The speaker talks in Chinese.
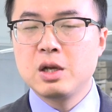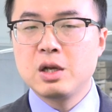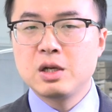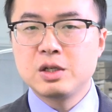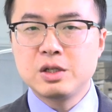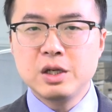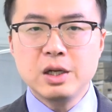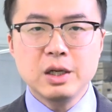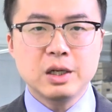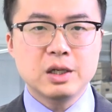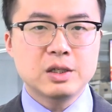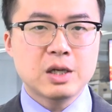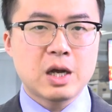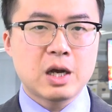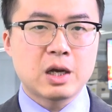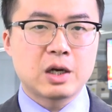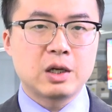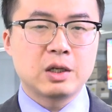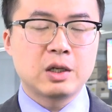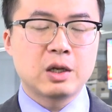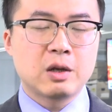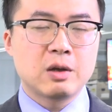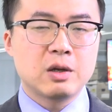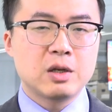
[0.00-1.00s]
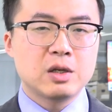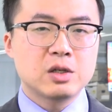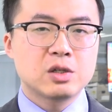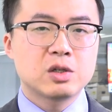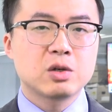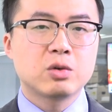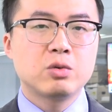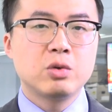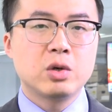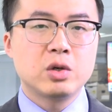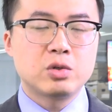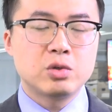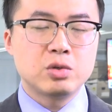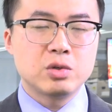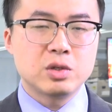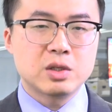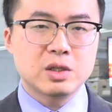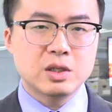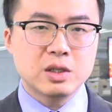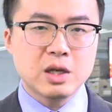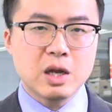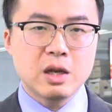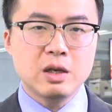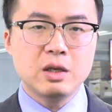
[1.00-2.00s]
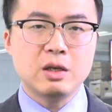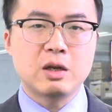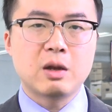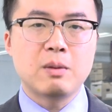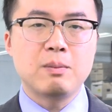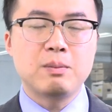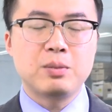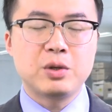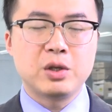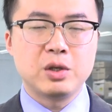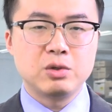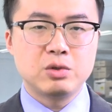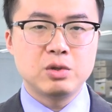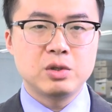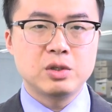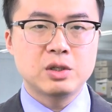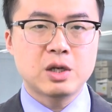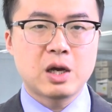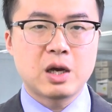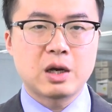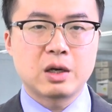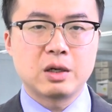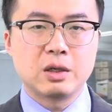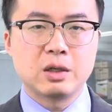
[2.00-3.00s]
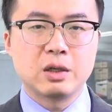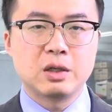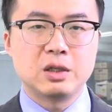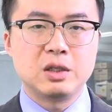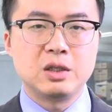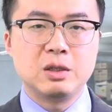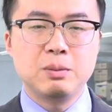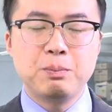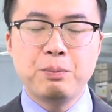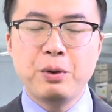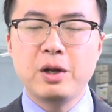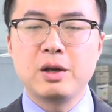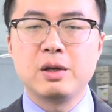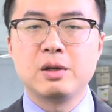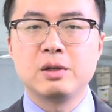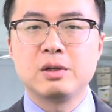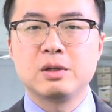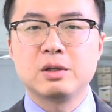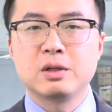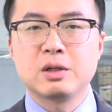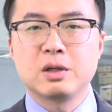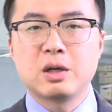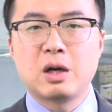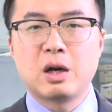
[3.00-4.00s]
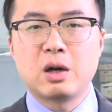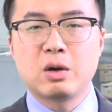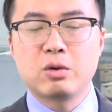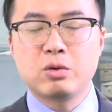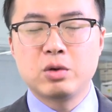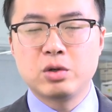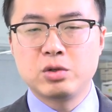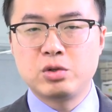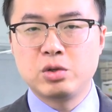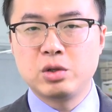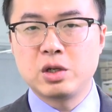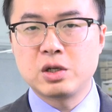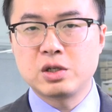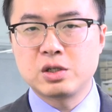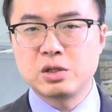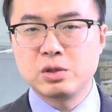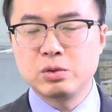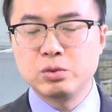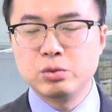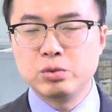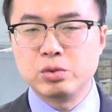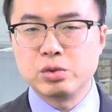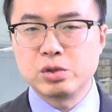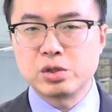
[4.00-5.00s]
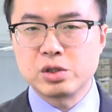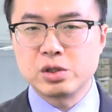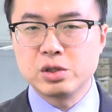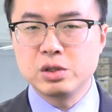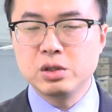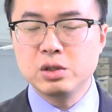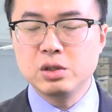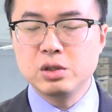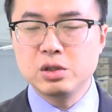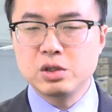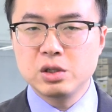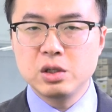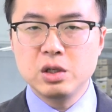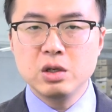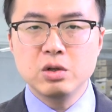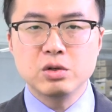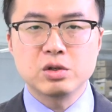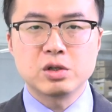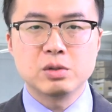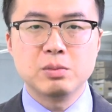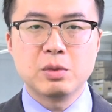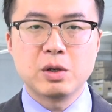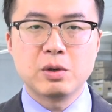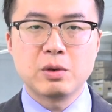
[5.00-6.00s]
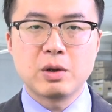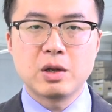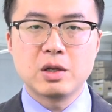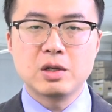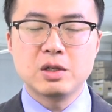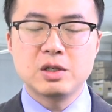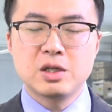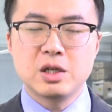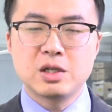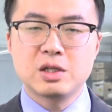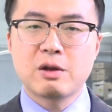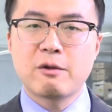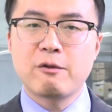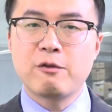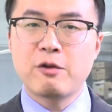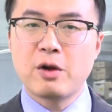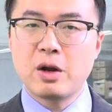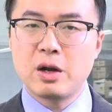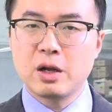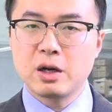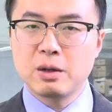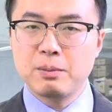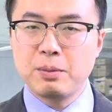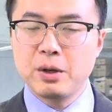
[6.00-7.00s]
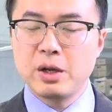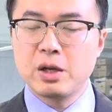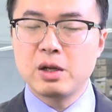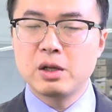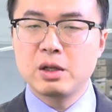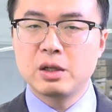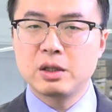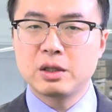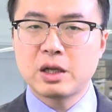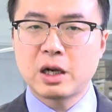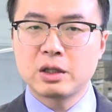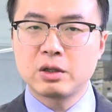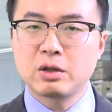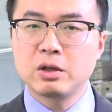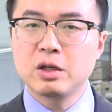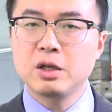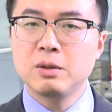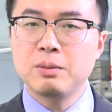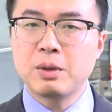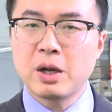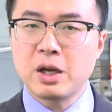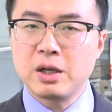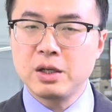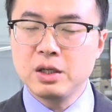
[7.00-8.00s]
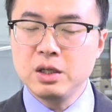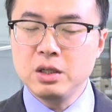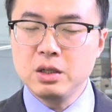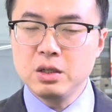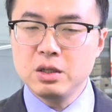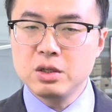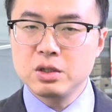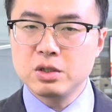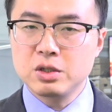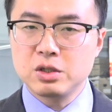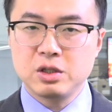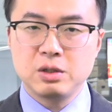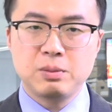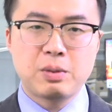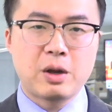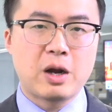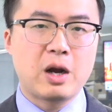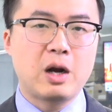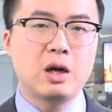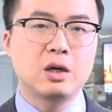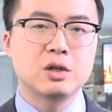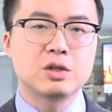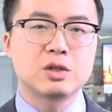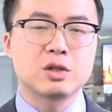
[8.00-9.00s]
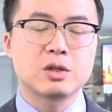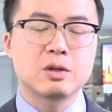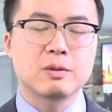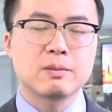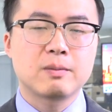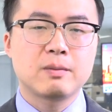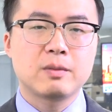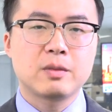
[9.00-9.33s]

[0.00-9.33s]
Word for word: 这个价格呢，是过去三年平均价格的一倍啊！过去呢是五十至六十美元，现在翻了个倍，达到了一百一至一百二十。